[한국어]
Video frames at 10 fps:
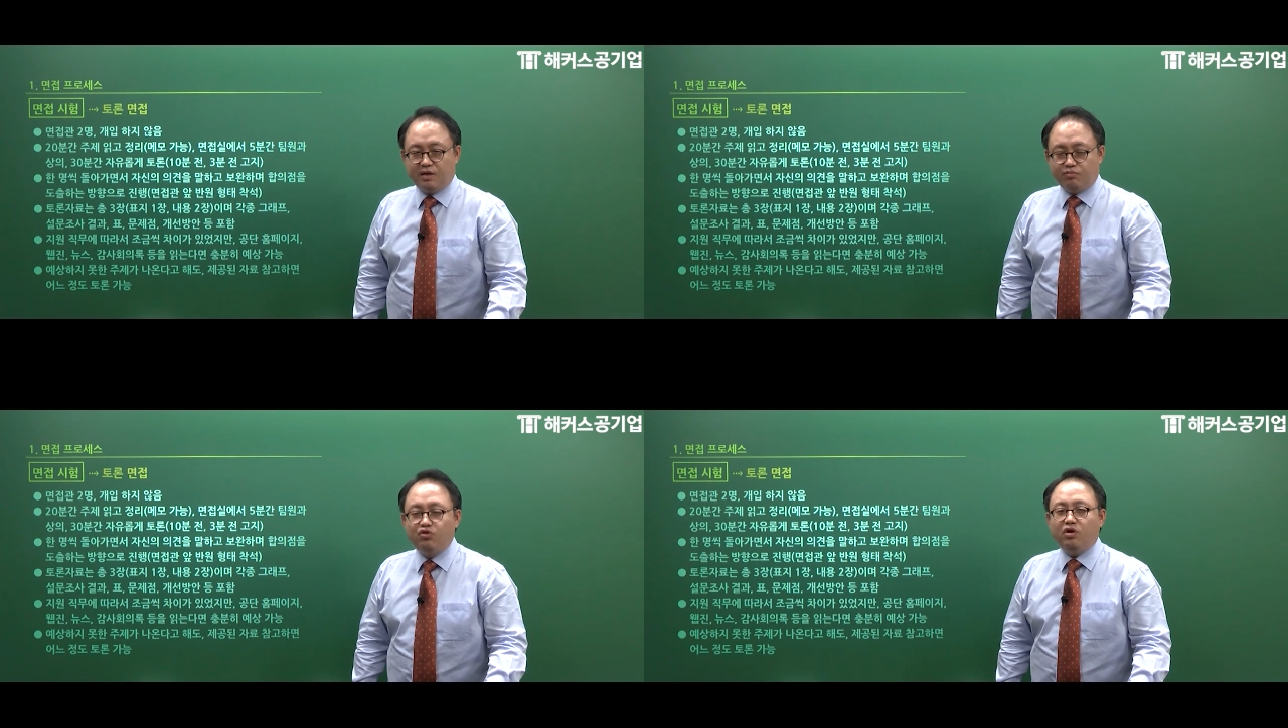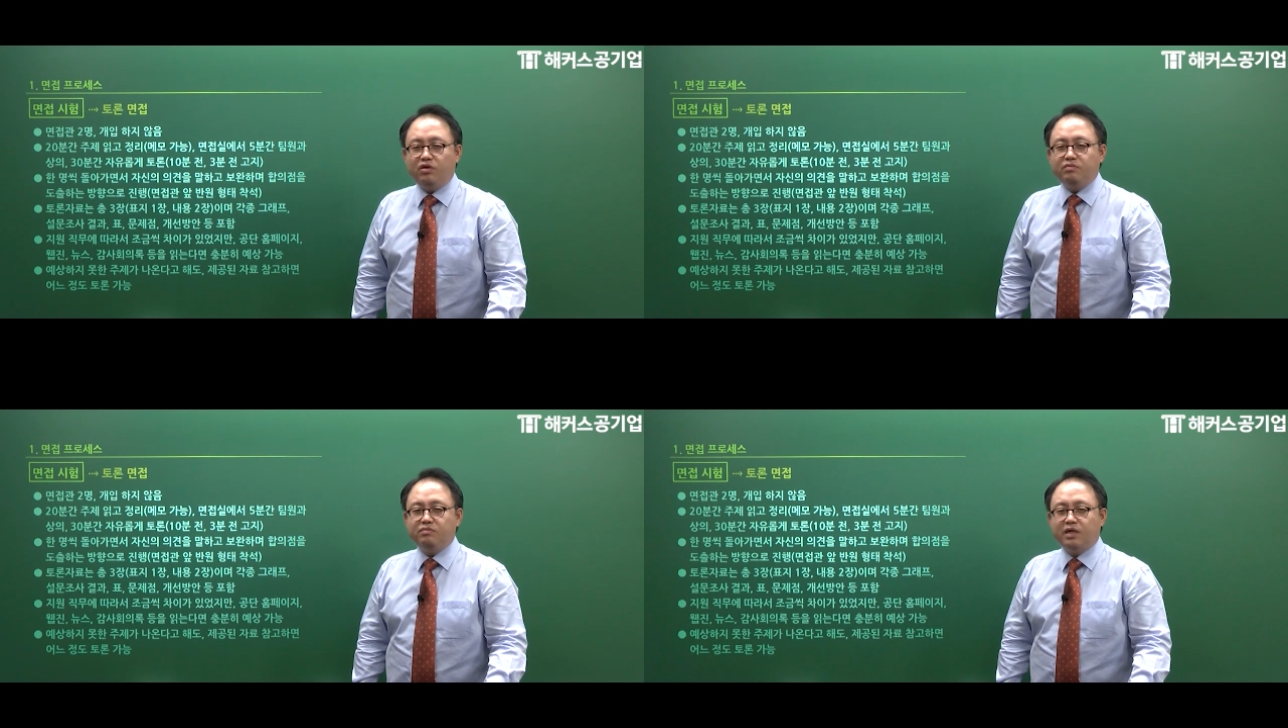
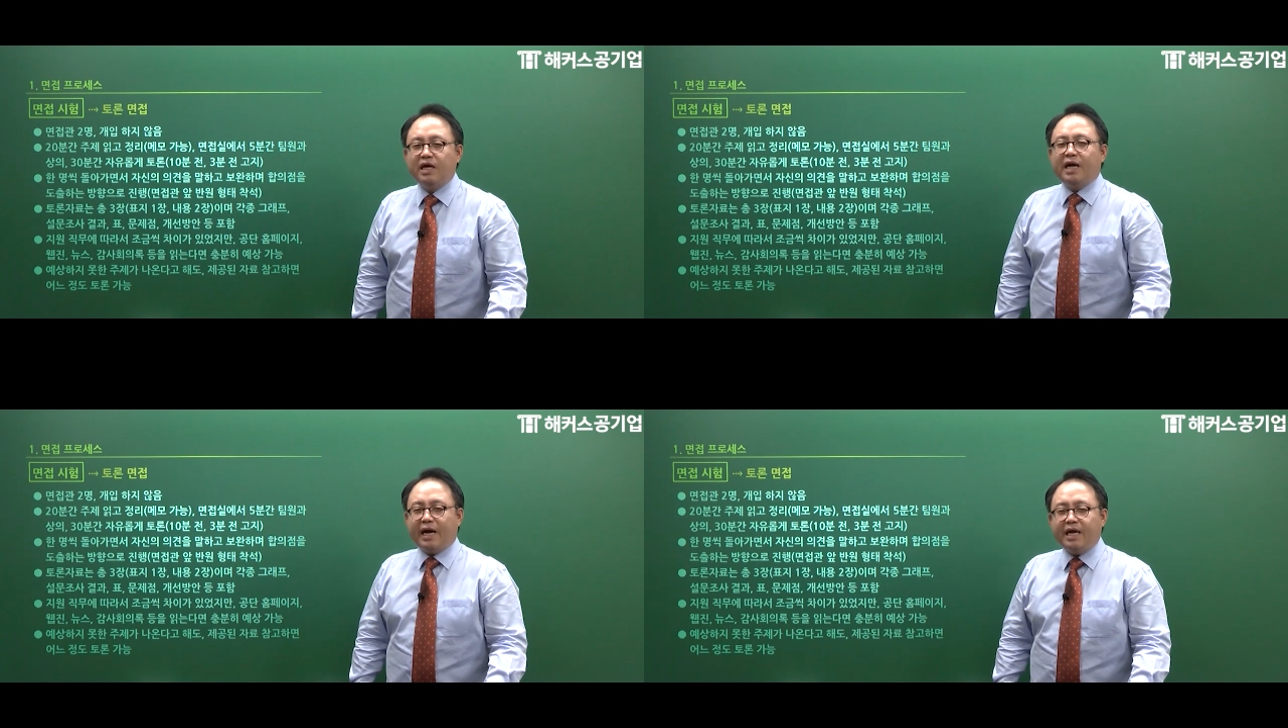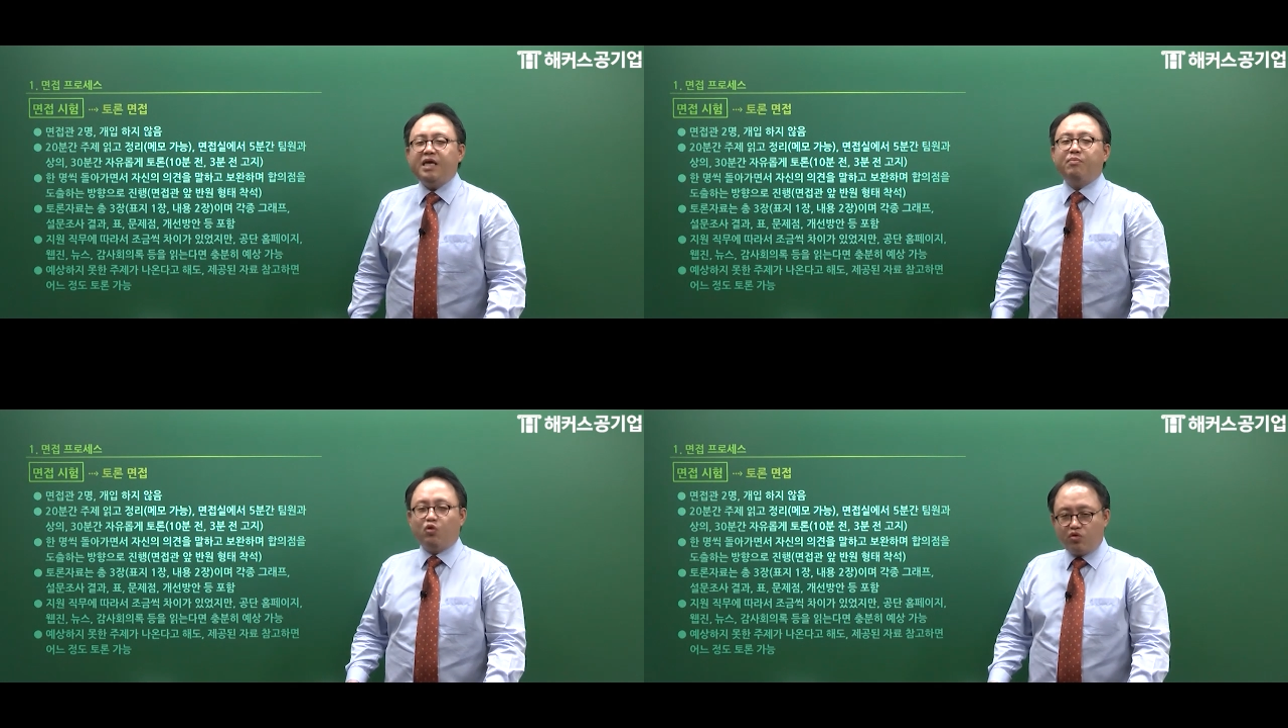물론
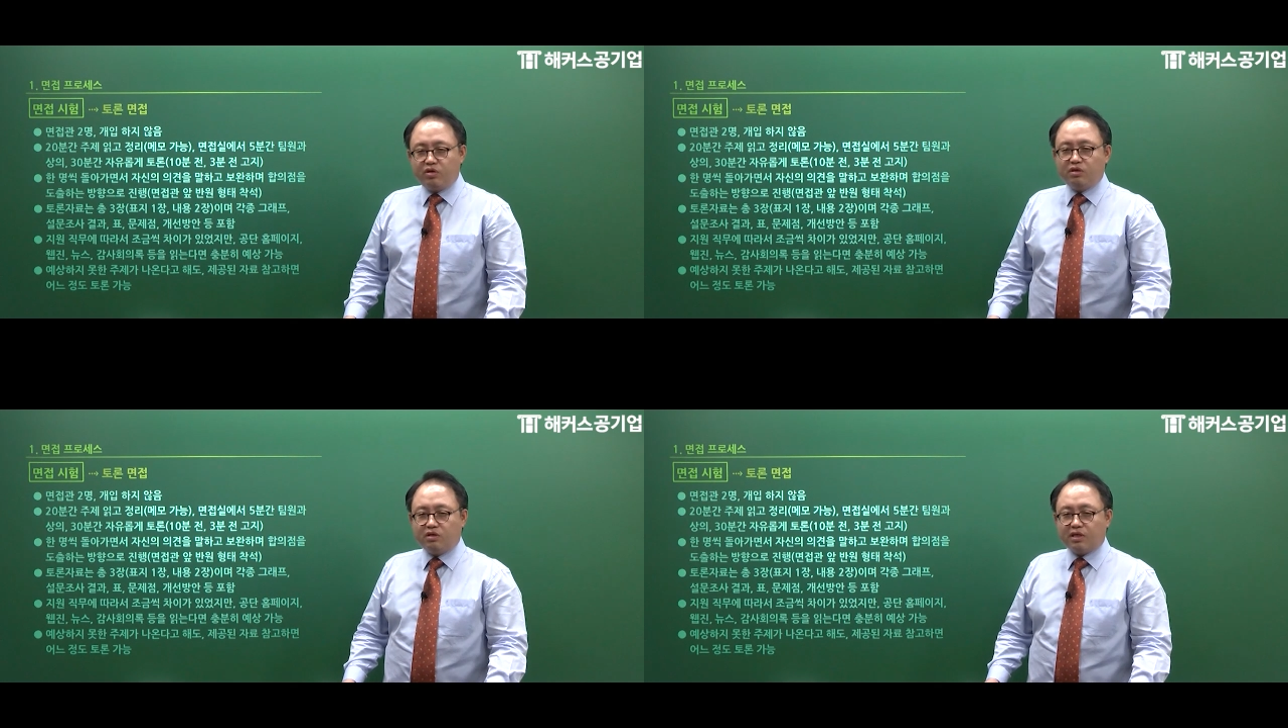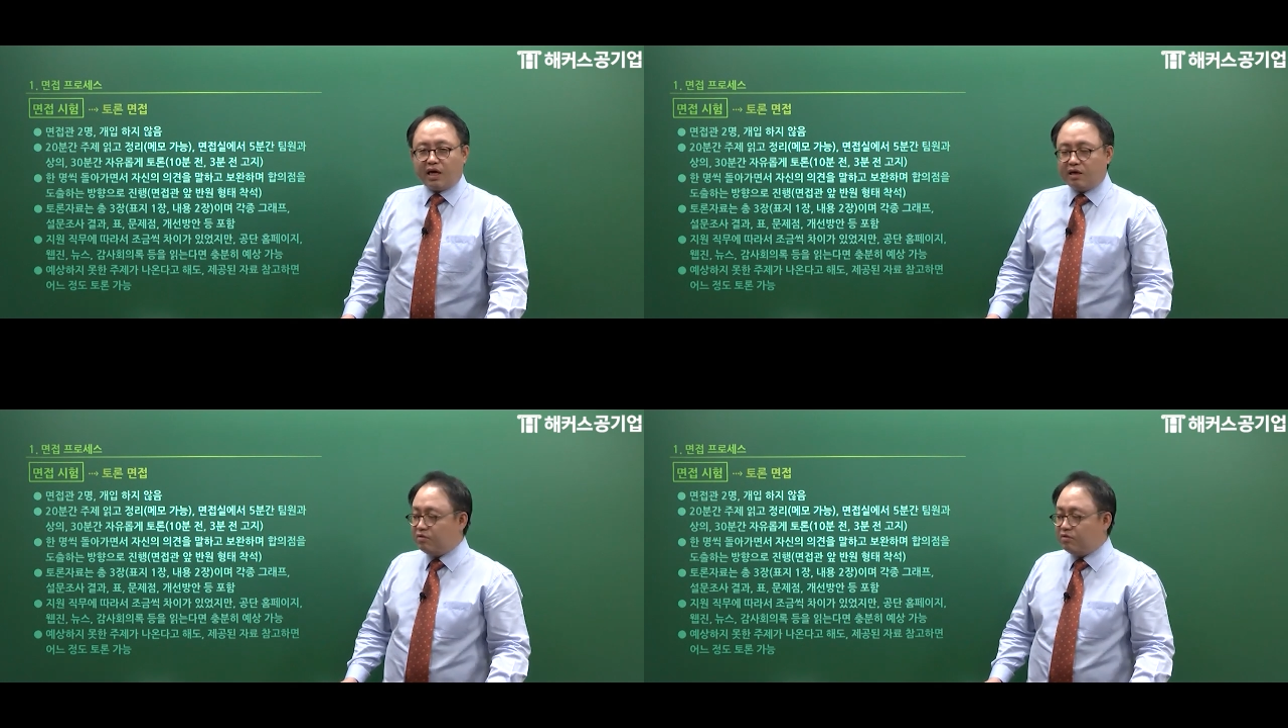아예 모르는 거다.